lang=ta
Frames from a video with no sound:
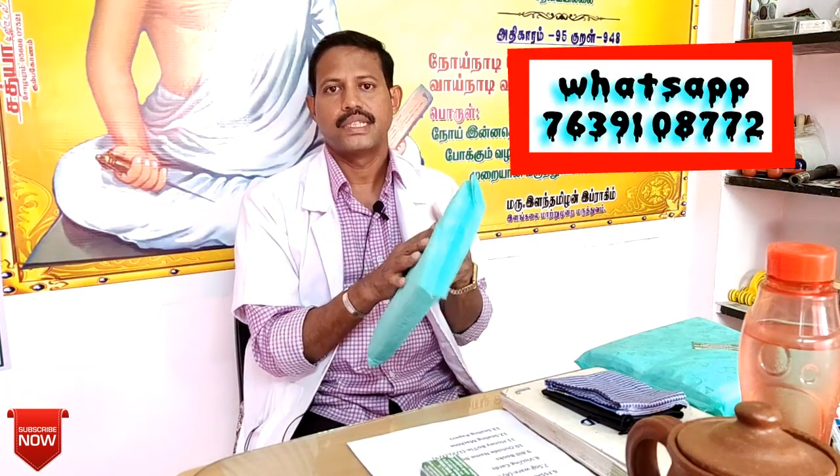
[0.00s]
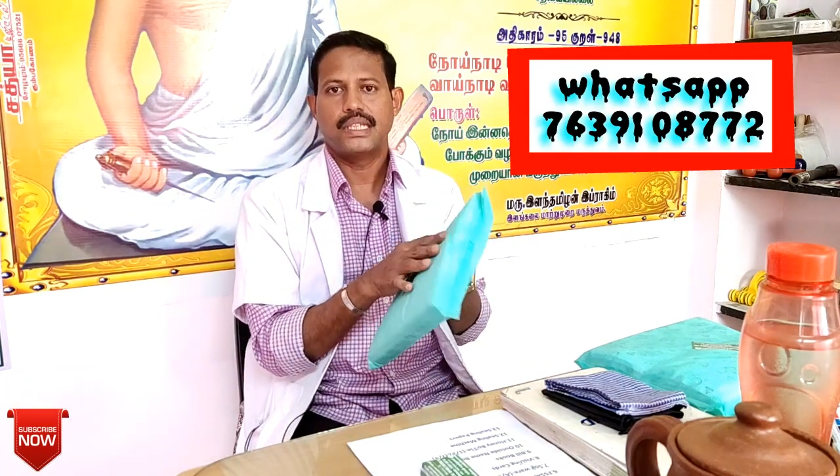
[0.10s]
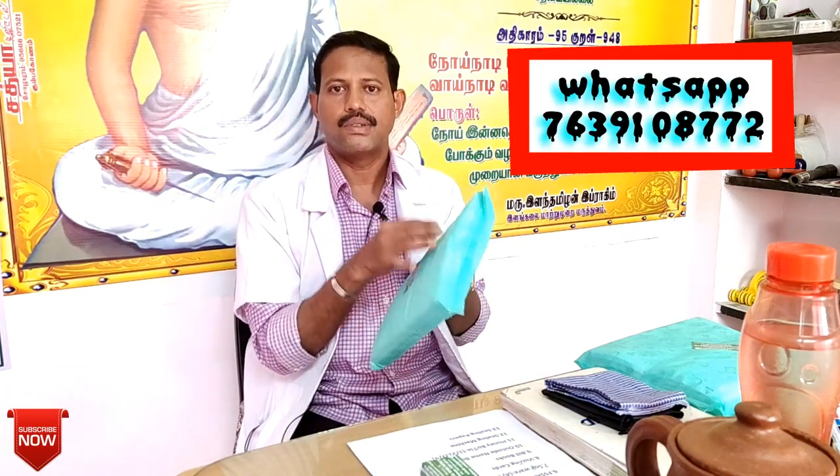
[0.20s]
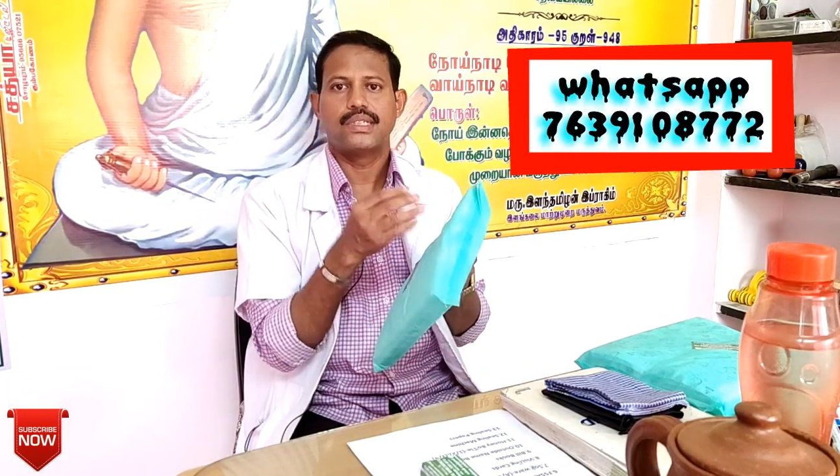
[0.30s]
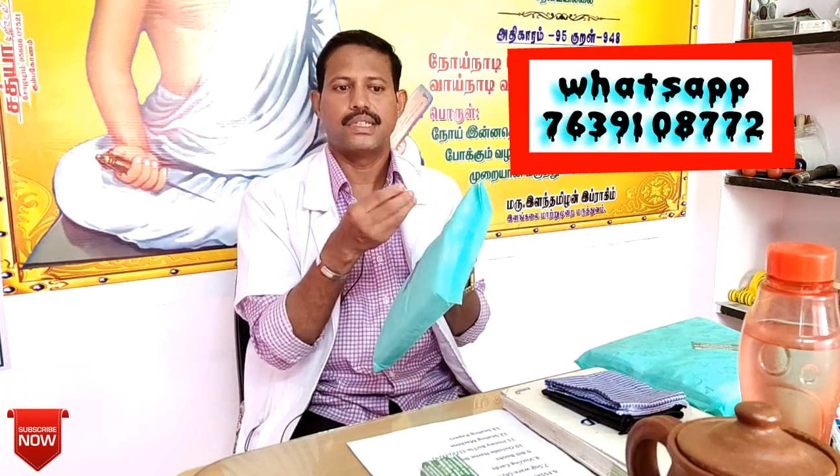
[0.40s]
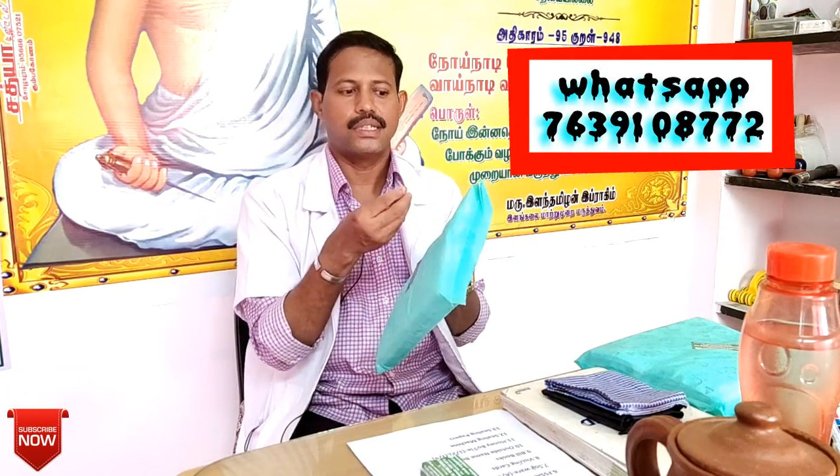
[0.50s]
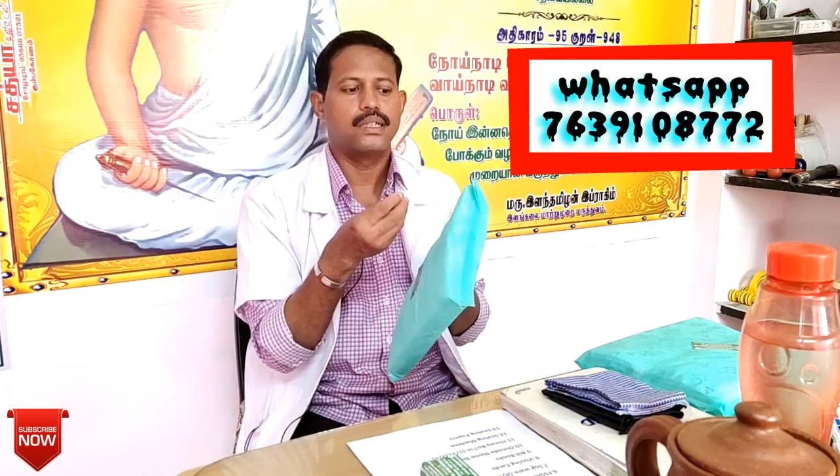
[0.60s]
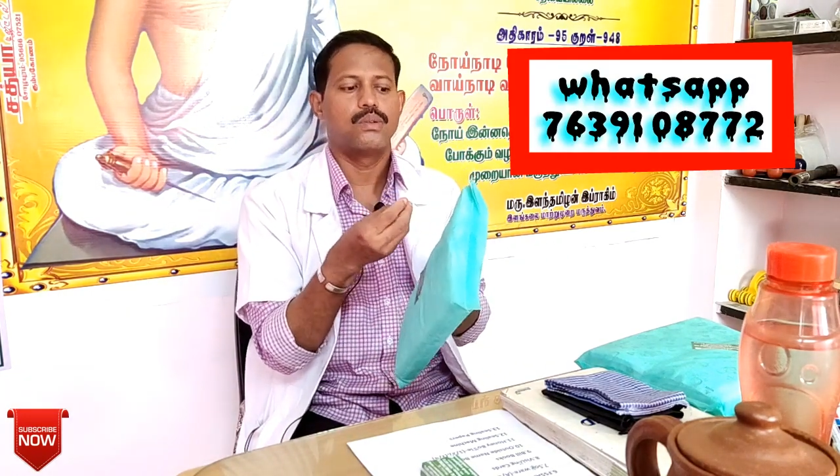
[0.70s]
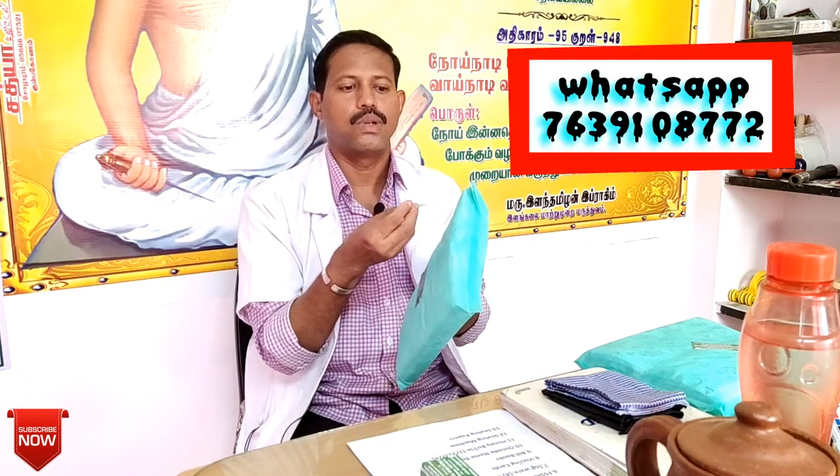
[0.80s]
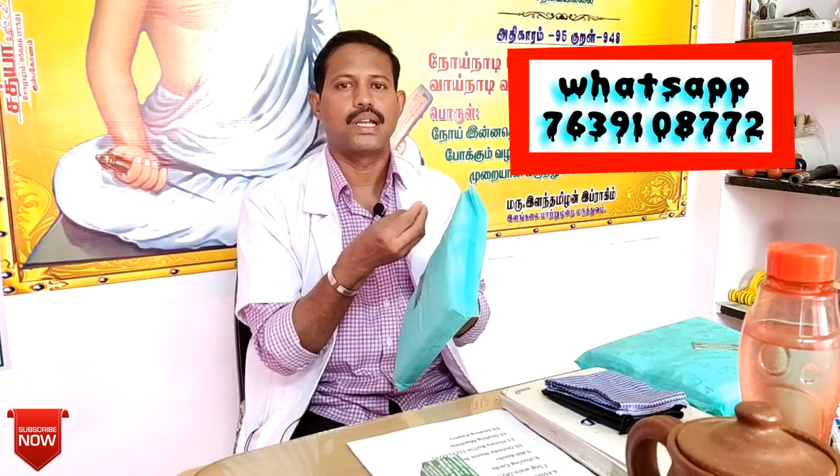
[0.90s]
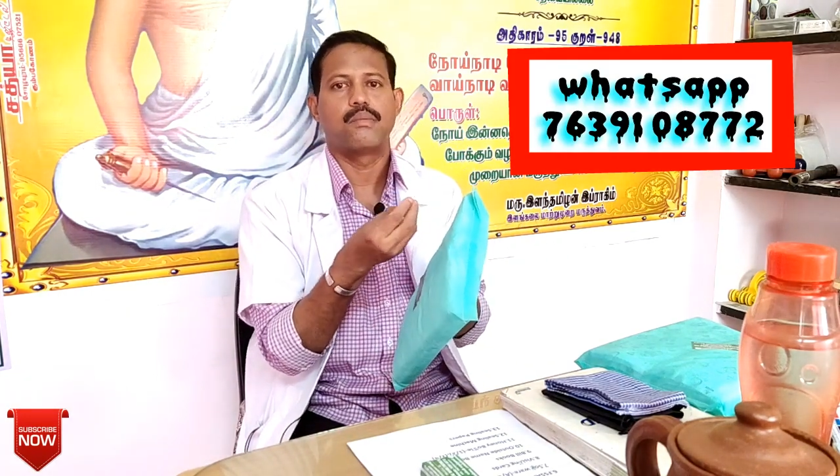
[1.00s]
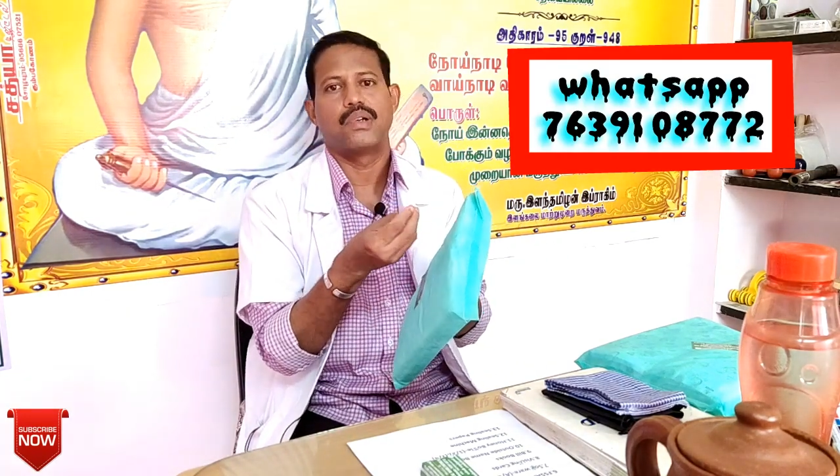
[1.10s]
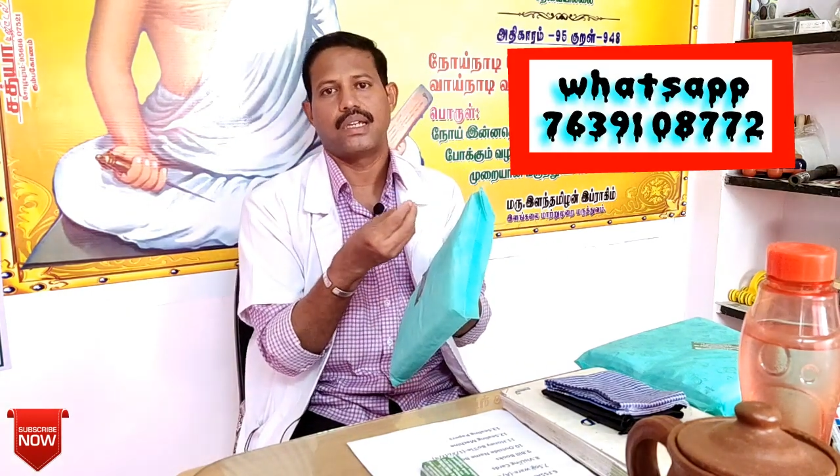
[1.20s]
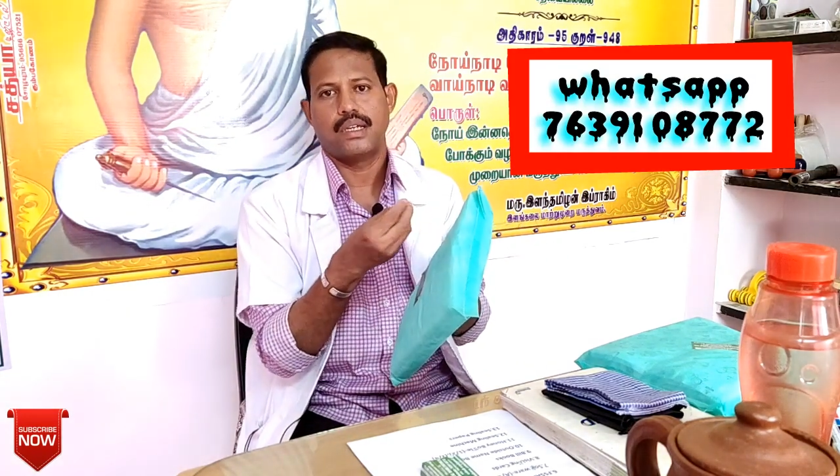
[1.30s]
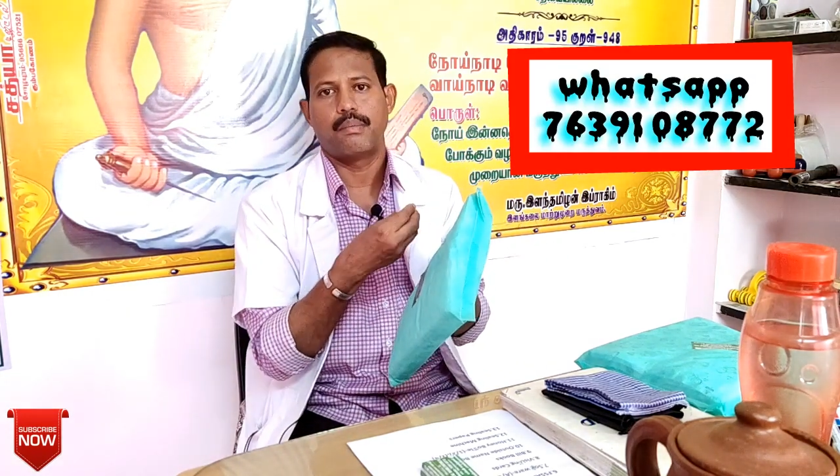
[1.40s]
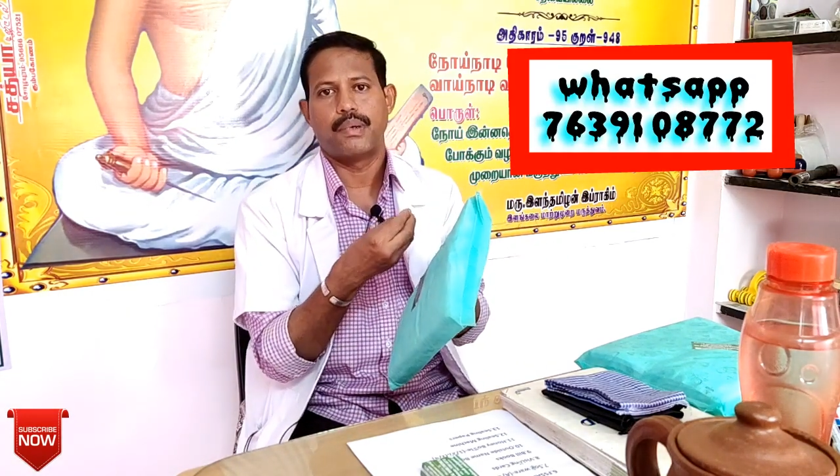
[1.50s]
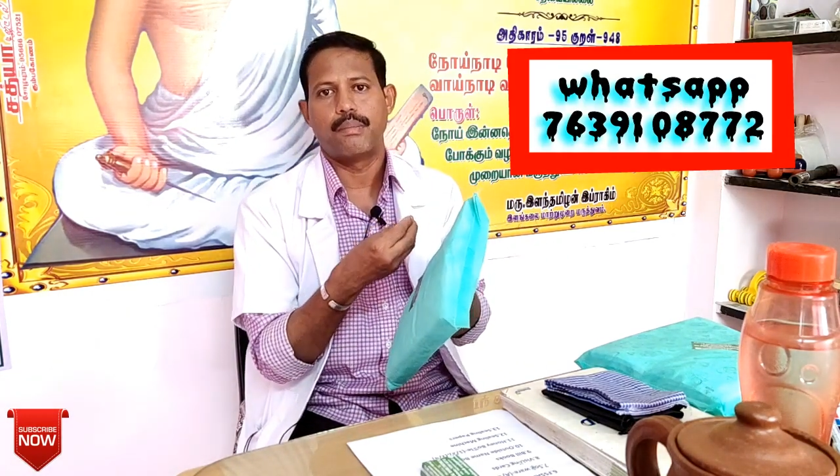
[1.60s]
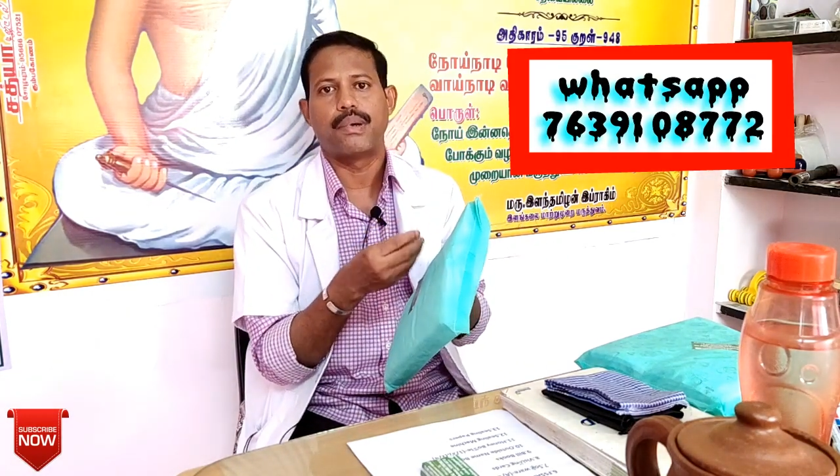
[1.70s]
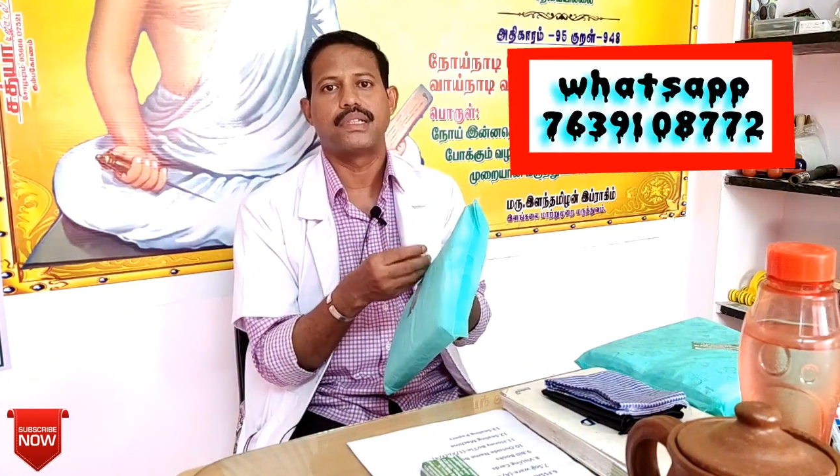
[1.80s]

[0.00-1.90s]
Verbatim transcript: இது வந்து உள்ளே நம்ம இப்போ